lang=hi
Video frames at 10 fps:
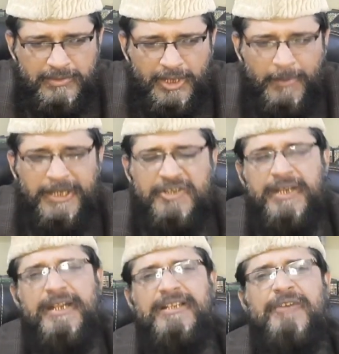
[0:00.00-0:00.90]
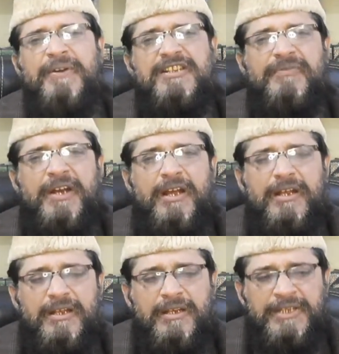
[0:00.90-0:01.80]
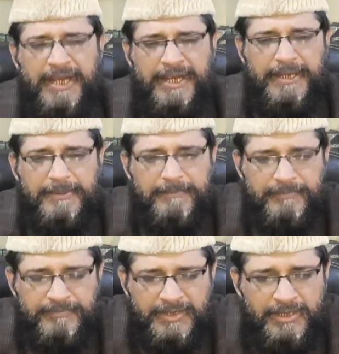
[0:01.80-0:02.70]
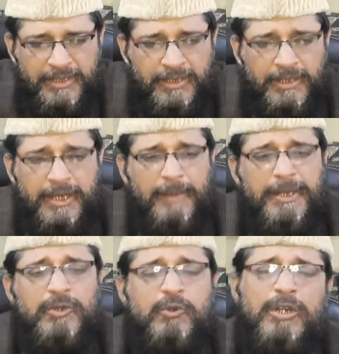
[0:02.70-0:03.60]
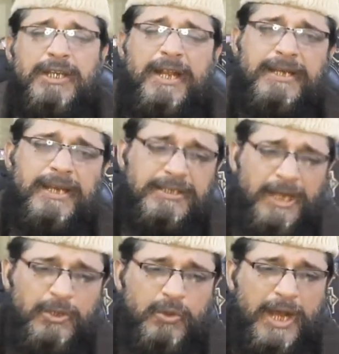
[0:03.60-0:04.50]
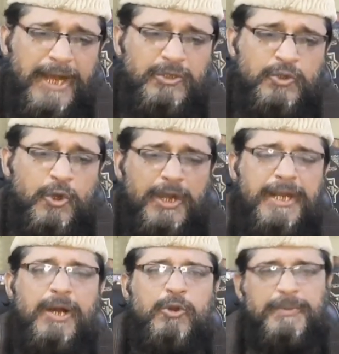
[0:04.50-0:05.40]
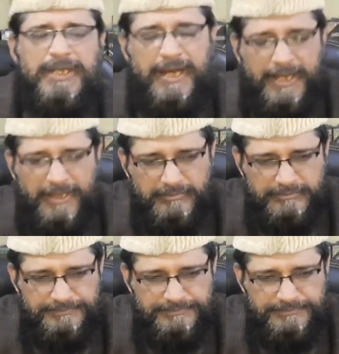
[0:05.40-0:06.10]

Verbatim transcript: हमारी शरीयत का फ़लसफ़ा यह है कि हमें दो तरह के ताल्लुकात जोड़ने का हुक्म दिया गया है